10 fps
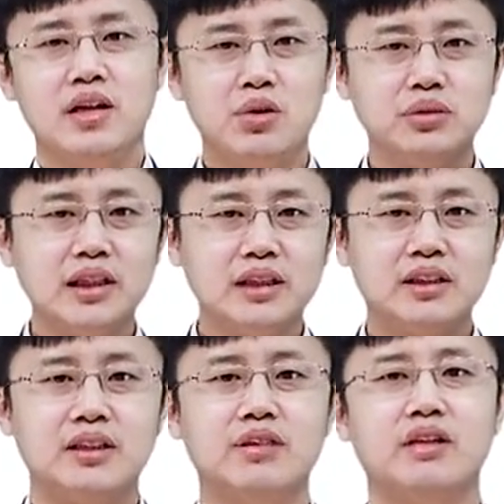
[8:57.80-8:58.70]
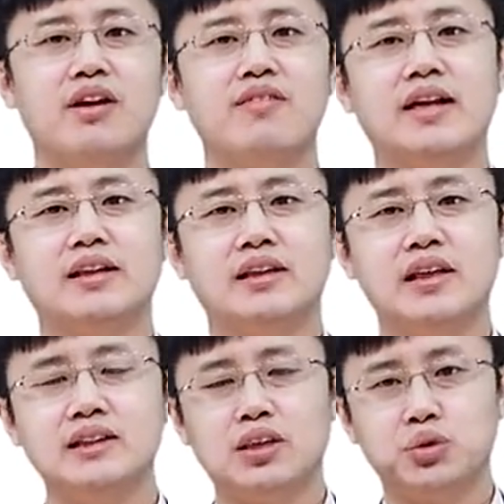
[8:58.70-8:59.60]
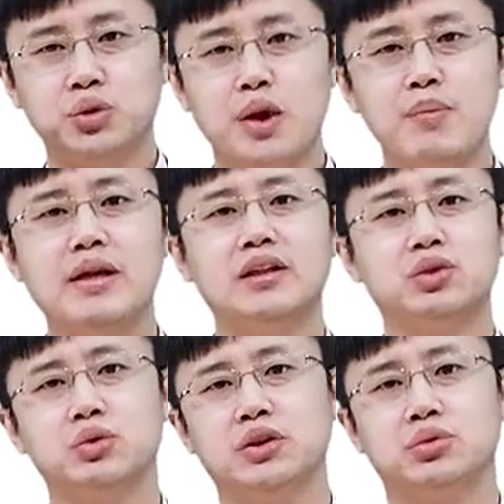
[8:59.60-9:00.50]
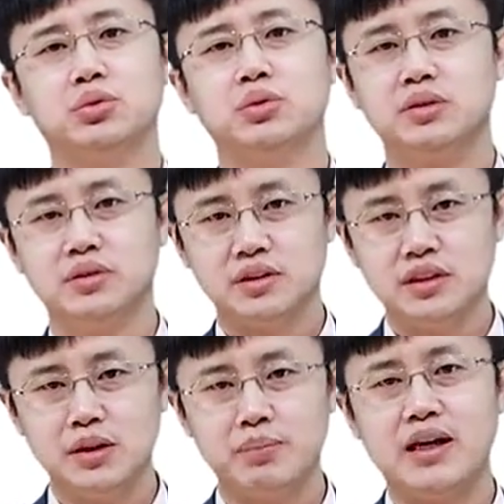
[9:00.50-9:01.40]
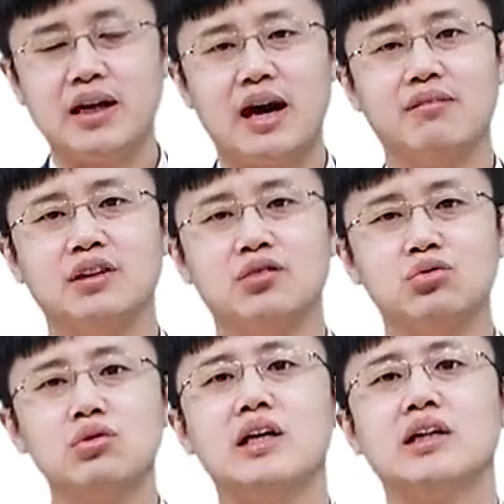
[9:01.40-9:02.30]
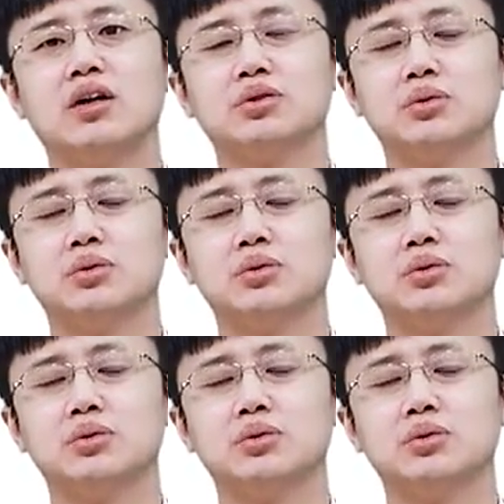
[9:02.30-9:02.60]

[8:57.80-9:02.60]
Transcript: 用这个提问的方法呢，可以较全面地梳理出竞聘岗位的综合要